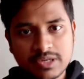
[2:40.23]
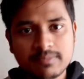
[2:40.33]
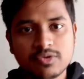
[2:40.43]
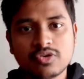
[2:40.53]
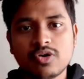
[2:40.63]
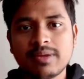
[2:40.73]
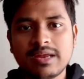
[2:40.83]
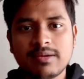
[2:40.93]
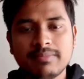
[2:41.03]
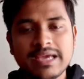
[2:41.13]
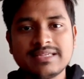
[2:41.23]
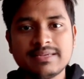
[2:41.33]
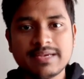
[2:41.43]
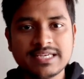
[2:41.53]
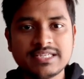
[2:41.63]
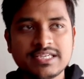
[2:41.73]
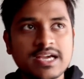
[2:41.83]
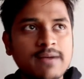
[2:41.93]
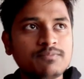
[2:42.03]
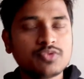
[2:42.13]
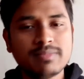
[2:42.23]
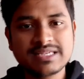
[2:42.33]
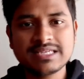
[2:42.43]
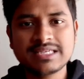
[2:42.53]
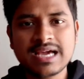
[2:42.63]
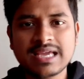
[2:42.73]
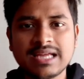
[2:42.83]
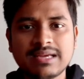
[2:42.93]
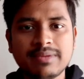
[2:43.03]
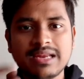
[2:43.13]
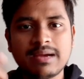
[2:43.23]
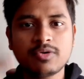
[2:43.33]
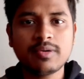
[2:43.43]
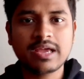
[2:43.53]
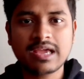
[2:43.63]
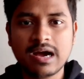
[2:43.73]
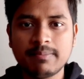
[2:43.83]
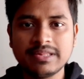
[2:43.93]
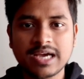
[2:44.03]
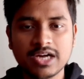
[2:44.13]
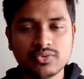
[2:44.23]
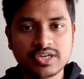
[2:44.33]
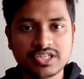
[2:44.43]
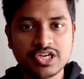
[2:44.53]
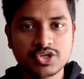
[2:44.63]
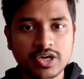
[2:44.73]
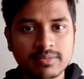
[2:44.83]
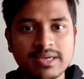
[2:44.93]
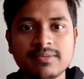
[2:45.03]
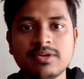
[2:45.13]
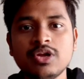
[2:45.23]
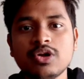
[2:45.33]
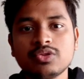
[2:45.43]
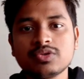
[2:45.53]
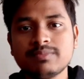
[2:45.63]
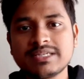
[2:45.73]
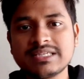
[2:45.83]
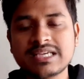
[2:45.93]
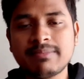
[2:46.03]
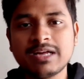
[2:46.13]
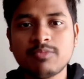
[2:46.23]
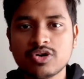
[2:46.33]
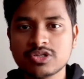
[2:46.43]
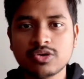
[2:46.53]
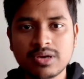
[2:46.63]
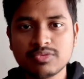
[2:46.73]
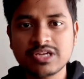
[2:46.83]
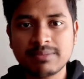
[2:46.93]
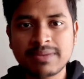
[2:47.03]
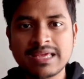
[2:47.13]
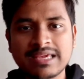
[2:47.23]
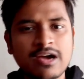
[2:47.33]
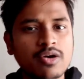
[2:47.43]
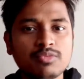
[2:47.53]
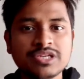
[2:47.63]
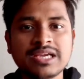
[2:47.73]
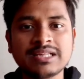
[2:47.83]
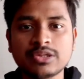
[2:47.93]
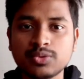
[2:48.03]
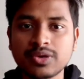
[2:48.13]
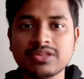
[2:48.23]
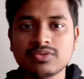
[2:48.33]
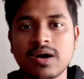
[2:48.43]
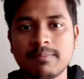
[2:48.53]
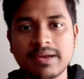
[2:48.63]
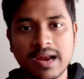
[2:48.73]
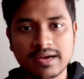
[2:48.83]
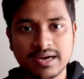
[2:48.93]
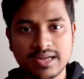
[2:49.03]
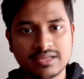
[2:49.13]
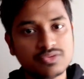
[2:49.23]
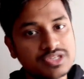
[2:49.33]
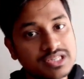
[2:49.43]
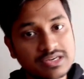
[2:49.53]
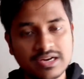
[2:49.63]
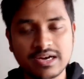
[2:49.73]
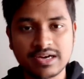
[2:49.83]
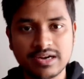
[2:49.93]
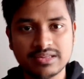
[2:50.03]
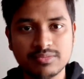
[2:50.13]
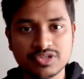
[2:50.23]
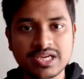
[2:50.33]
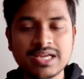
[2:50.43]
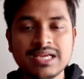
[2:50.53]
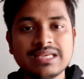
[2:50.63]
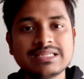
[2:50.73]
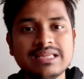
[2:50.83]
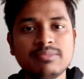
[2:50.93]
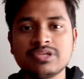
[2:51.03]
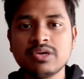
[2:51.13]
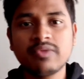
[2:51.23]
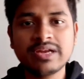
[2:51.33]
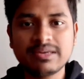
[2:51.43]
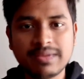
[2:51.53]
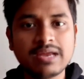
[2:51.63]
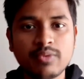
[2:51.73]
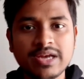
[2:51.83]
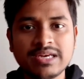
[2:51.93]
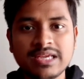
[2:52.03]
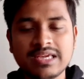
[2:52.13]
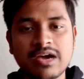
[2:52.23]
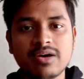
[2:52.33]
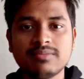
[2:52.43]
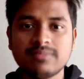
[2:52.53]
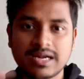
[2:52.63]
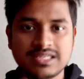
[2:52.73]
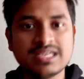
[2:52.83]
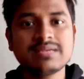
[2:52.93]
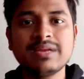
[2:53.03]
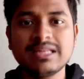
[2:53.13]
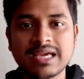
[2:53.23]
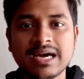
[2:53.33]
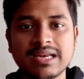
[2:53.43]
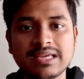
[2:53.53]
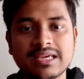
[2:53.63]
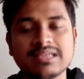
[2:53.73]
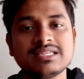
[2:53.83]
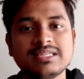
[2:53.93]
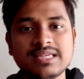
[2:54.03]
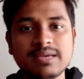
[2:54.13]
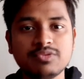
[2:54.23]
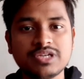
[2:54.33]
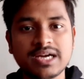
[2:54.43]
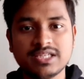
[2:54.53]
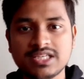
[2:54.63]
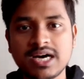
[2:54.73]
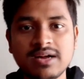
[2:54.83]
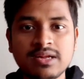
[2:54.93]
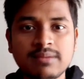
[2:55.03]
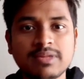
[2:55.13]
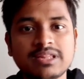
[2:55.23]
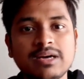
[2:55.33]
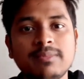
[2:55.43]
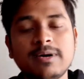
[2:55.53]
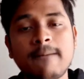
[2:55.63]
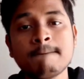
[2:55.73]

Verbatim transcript: जब उनको मैंने मेज से मैसेज किया तो मैसेज क्या किया था मैंने आपको एक यहाँ पर दिखा दूंगा शॉट में तो उस मैसेज के बाद बहुत लोगों ने मुझे रिप्लाई किया और मुझे क्या था तुरंत वहाँ पर रन करना था उसी दिन रन करना था मुझे इसलिए मुझे वेट मैंने वेट नहीं किया और अच्छे से मैंने देखा नहीं कि किससे मुझे अच्छा मतलब